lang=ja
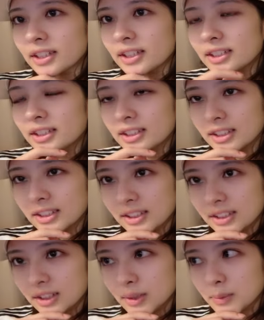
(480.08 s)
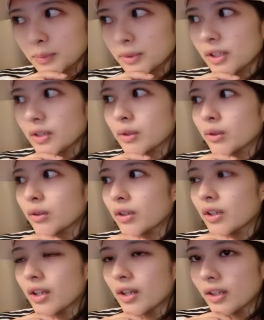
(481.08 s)
近さ結構さ何て言うんだろ
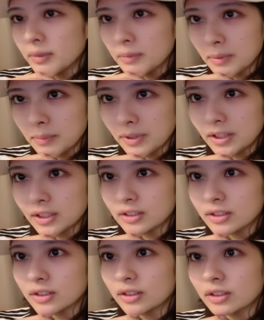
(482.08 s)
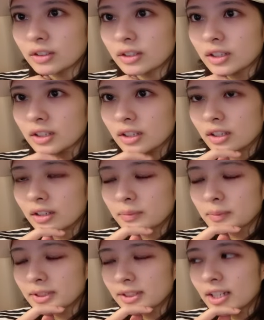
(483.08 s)
う、まあ、舞台もあったりお
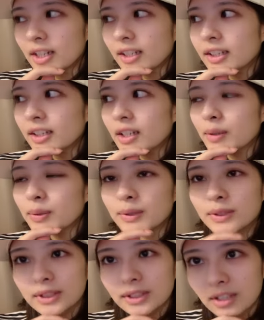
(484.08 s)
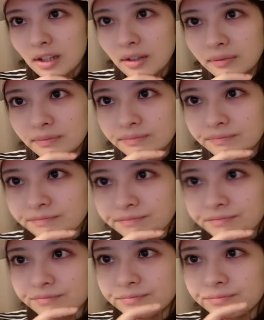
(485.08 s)
話し会もあったり結構みんなが
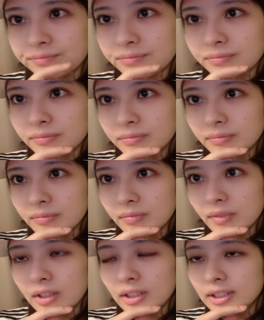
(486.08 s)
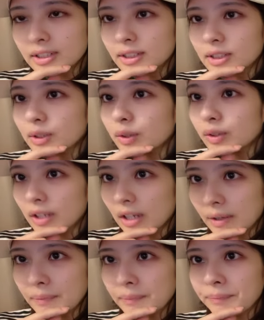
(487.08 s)
さんていうの休みをさ仕事で
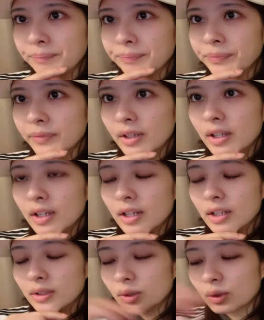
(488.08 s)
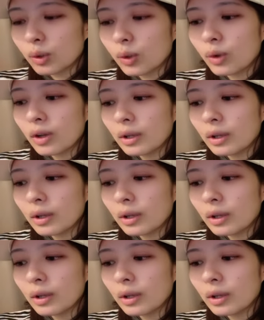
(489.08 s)
もう取っちゃってるから